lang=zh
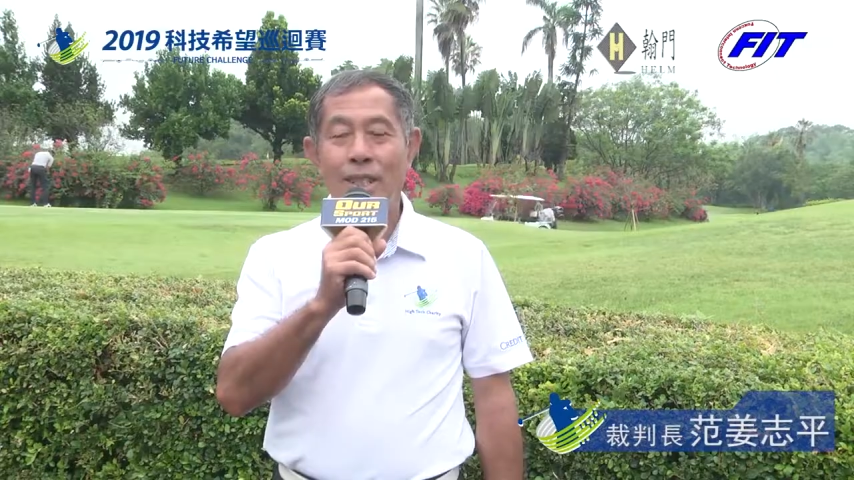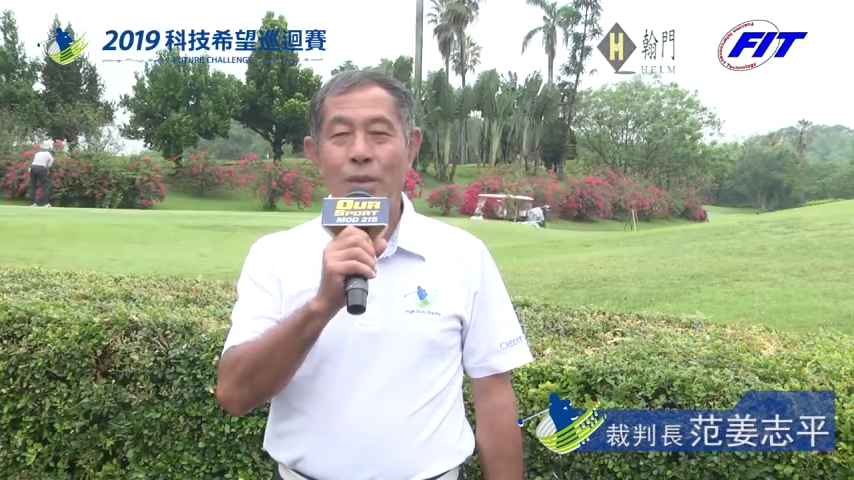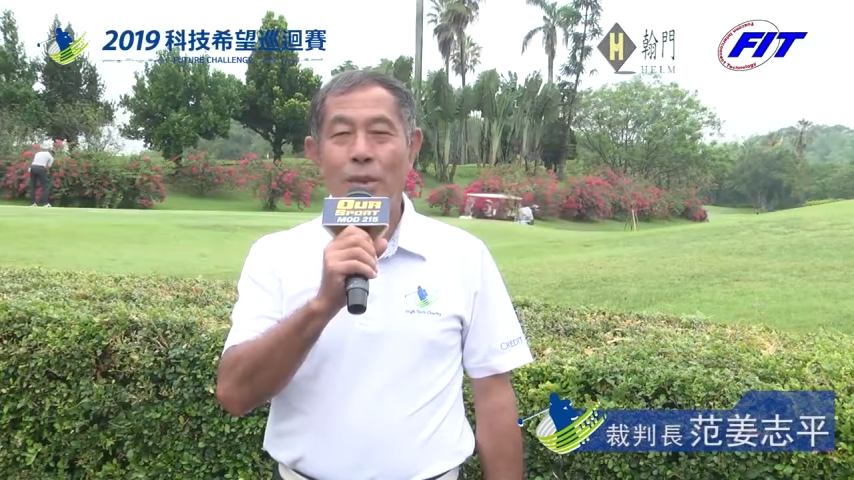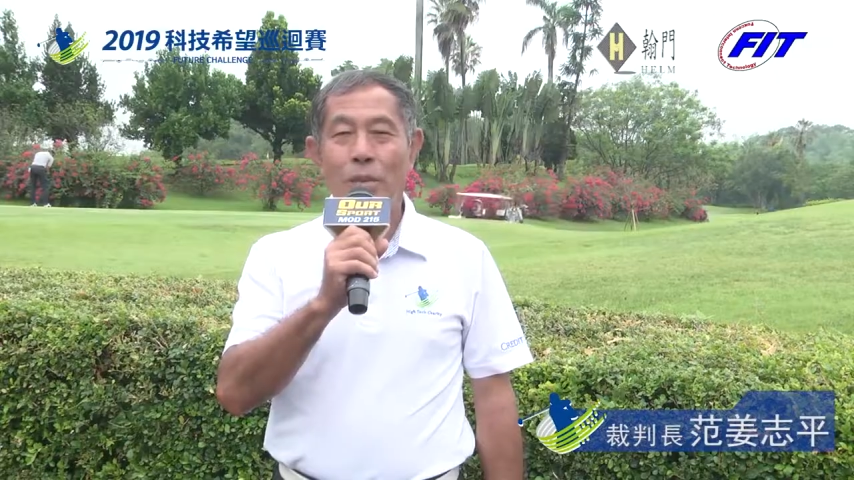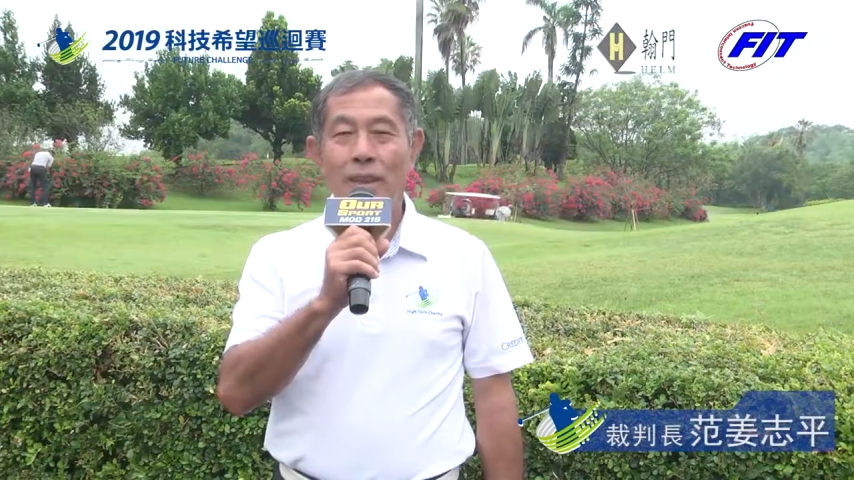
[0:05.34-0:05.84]
这
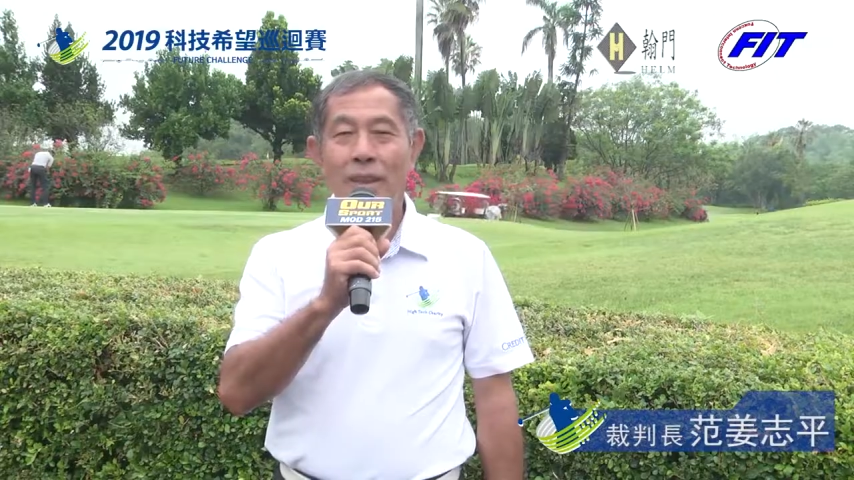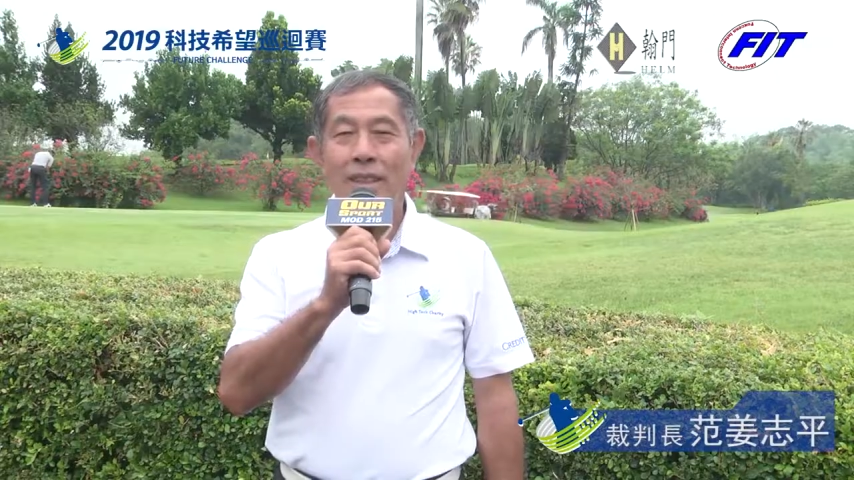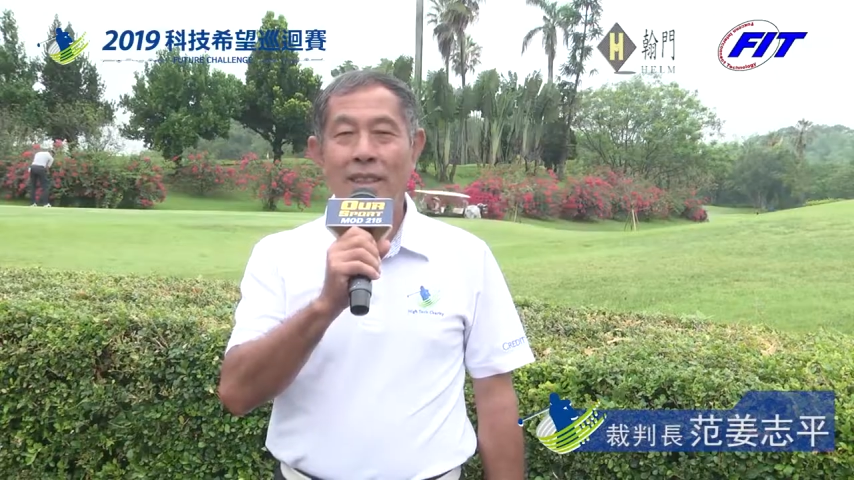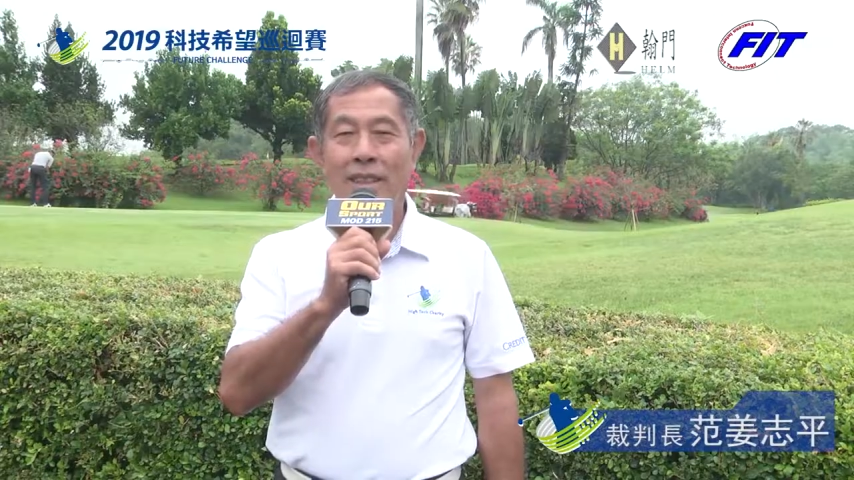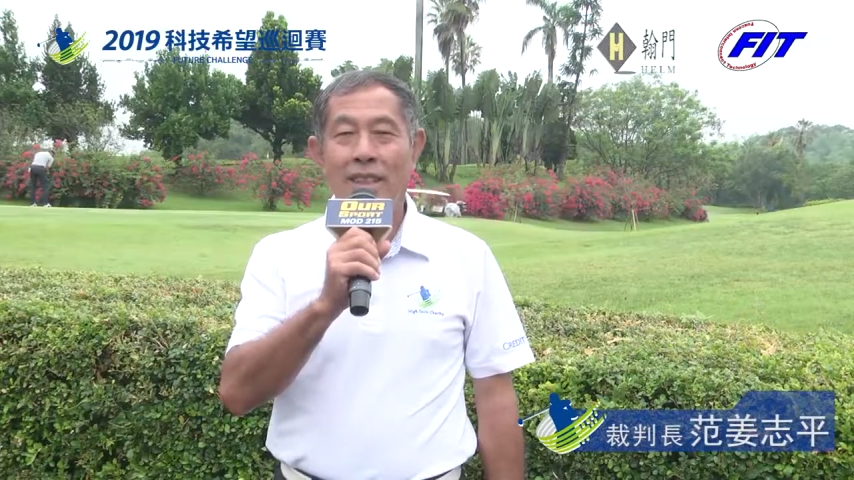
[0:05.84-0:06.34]
是我
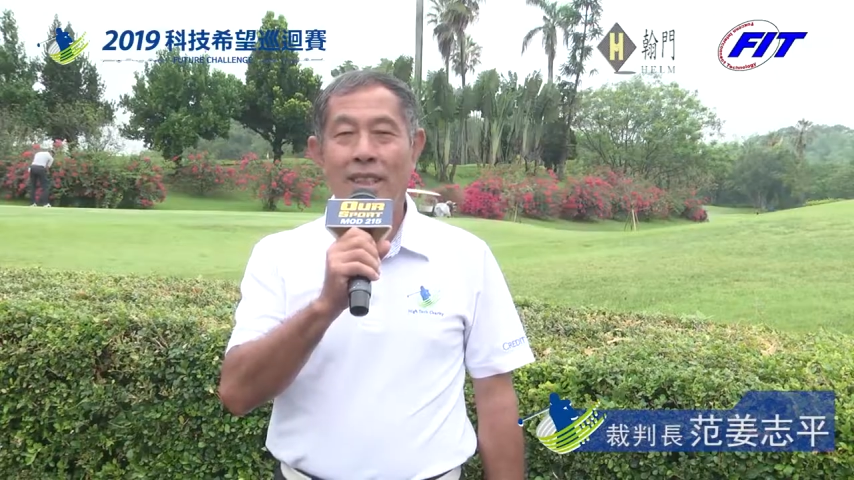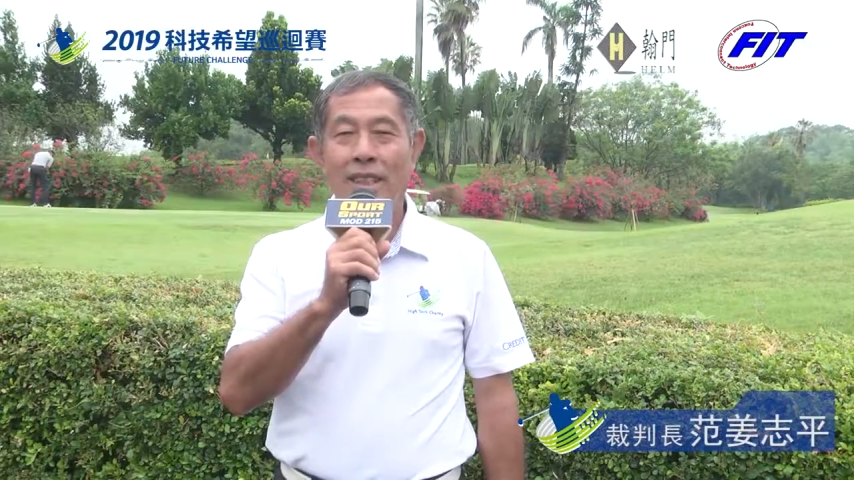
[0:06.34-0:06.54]
们